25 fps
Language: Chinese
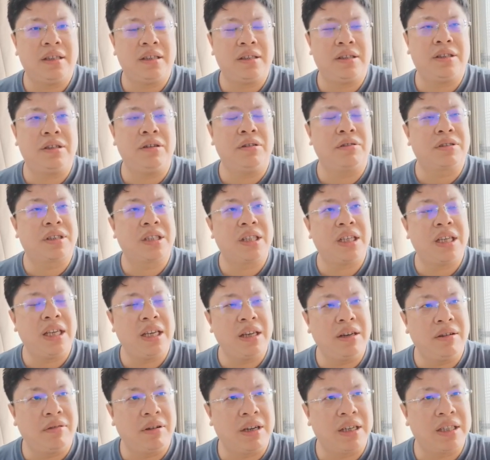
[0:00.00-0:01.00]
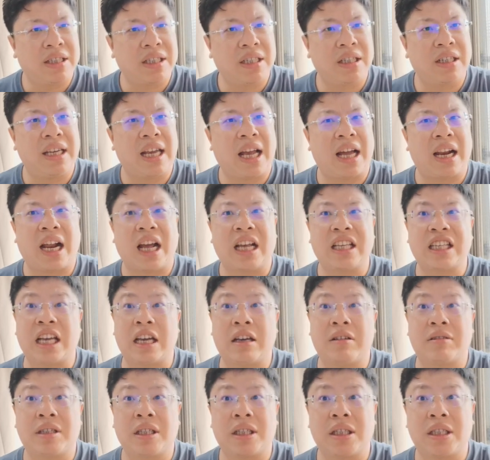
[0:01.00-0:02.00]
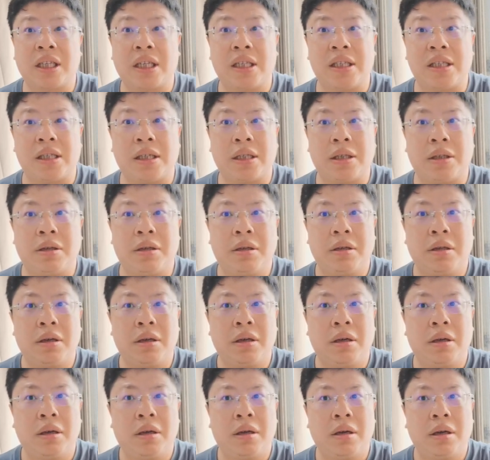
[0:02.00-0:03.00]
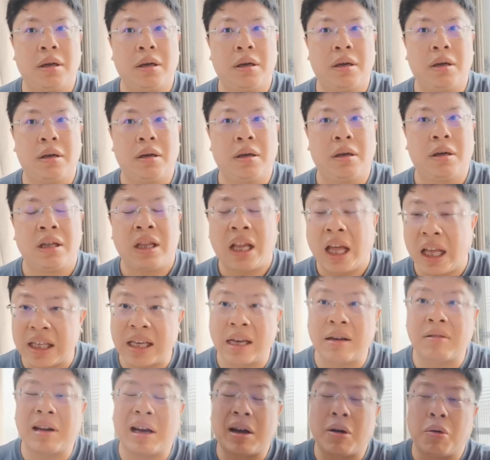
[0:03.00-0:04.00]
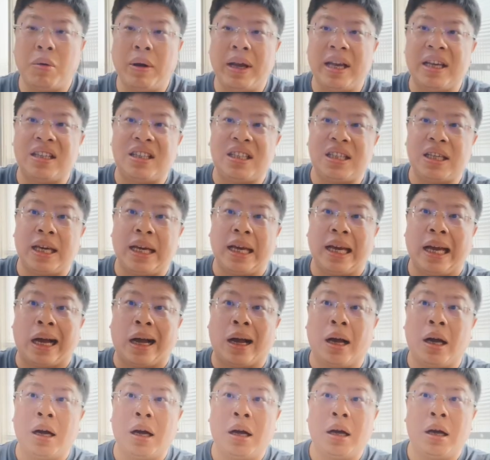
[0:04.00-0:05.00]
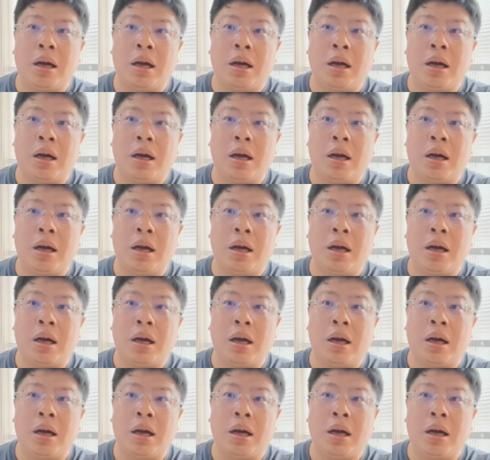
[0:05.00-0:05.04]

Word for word: 就是因为这样，他才有这个韧性，他才有那个未接啊。